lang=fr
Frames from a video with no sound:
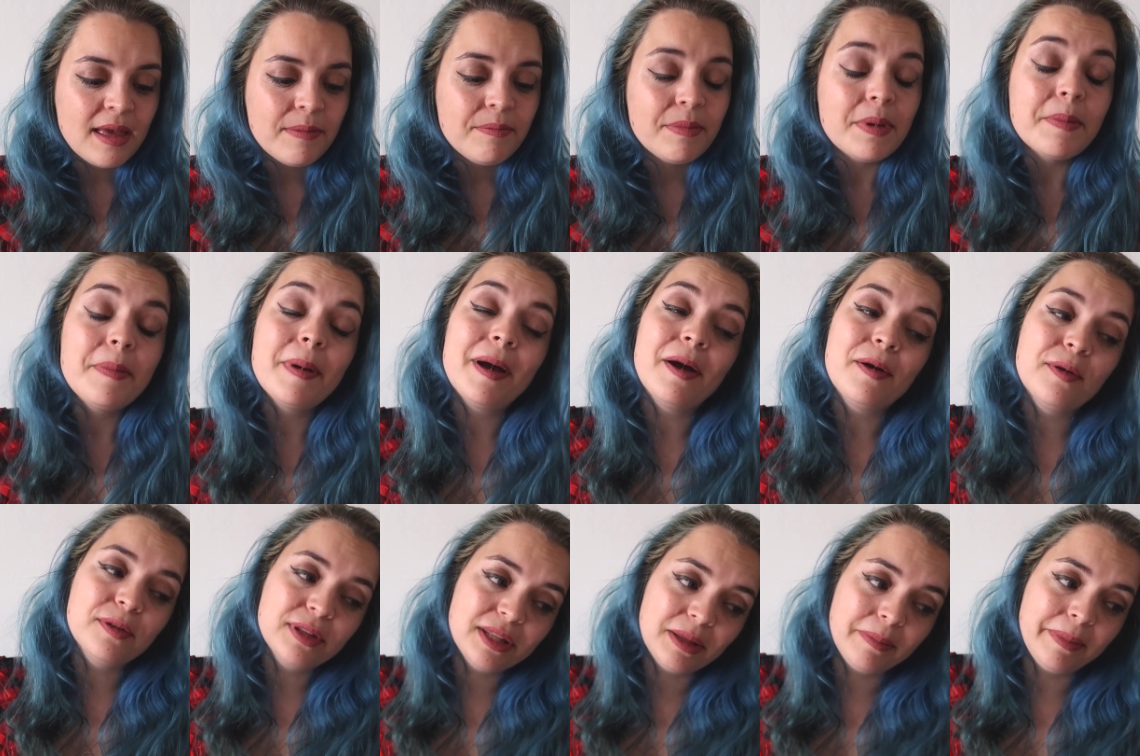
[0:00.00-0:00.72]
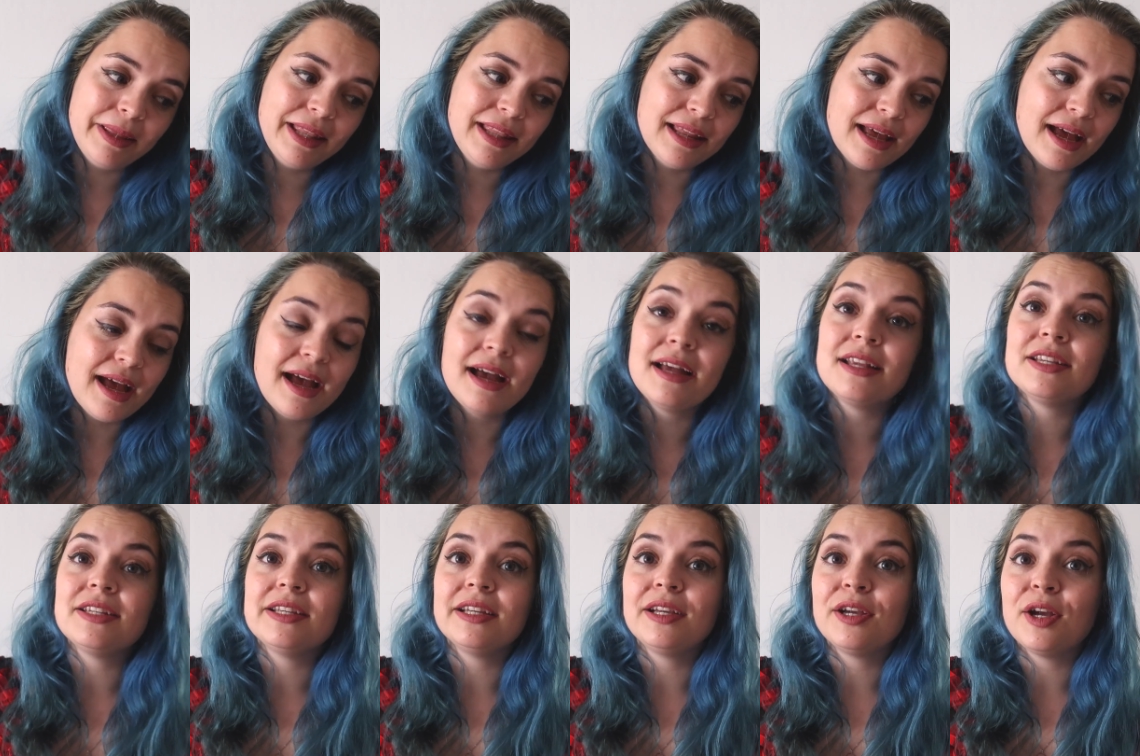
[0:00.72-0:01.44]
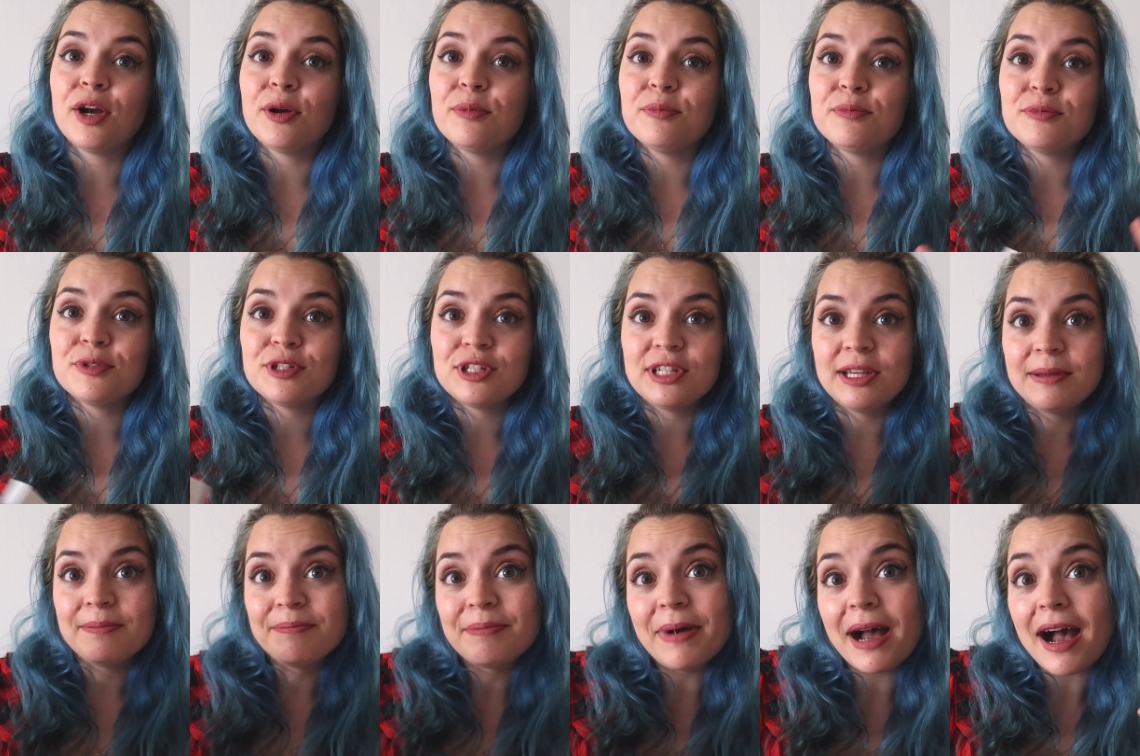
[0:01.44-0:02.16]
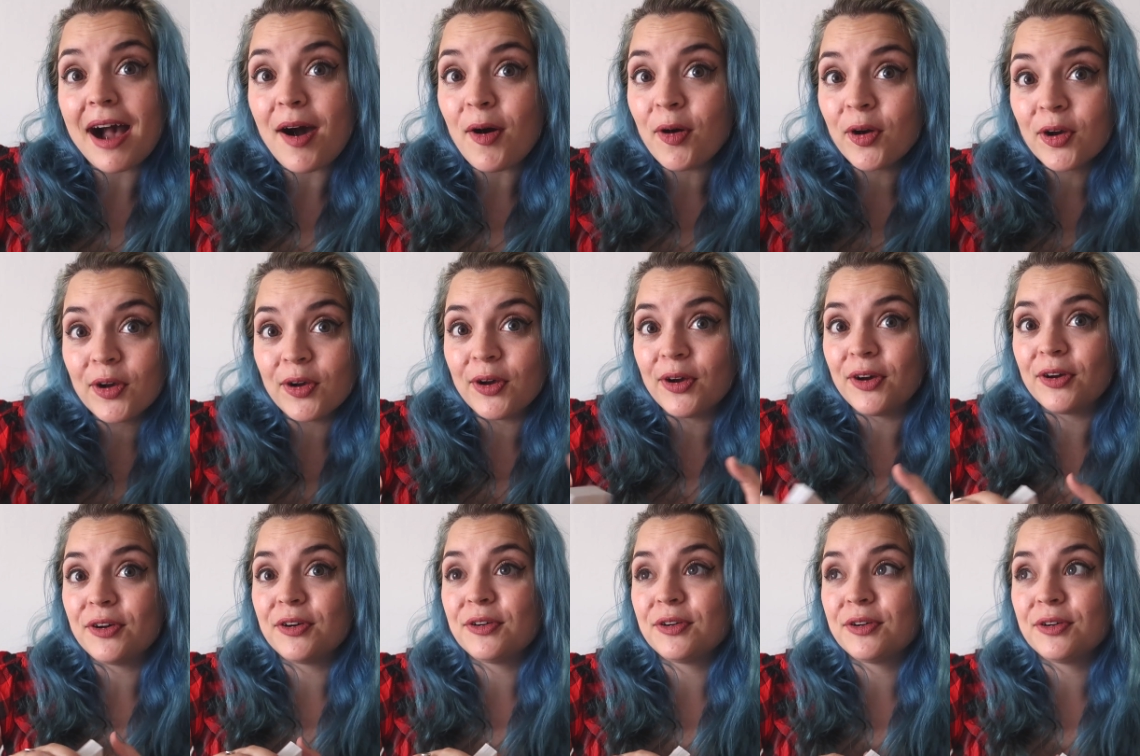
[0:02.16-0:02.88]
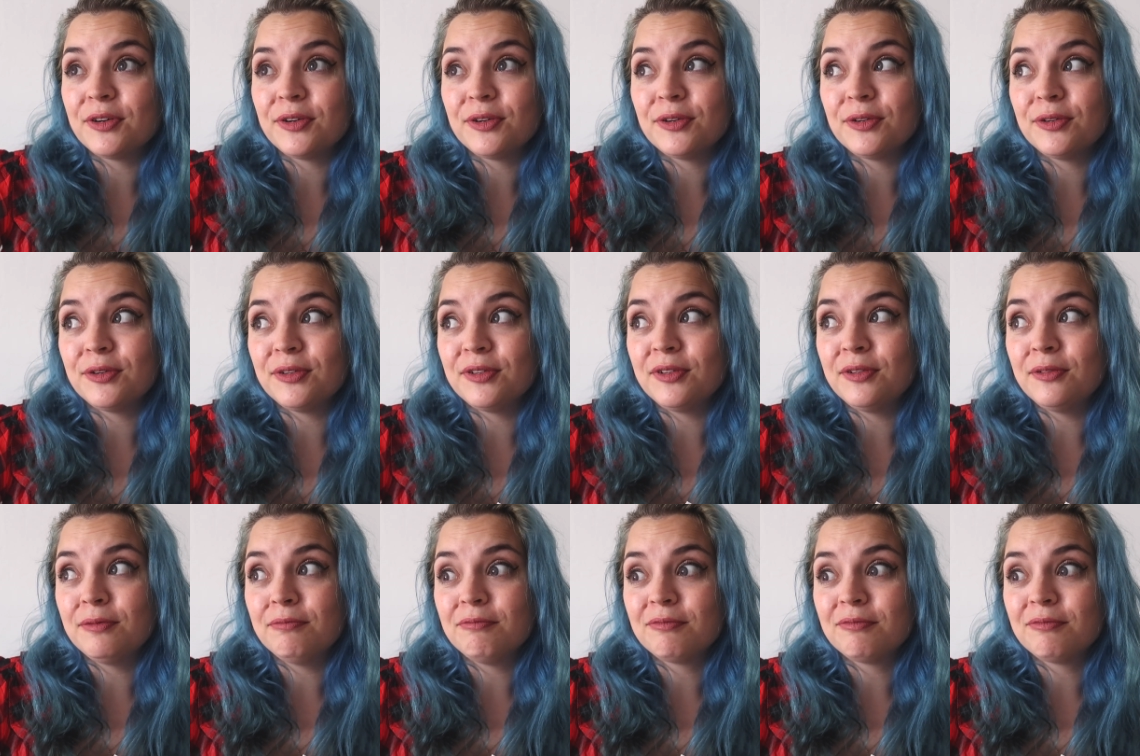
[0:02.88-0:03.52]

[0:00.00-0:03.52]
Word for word: mes parents déménagent et comme j'ai pas encore euh,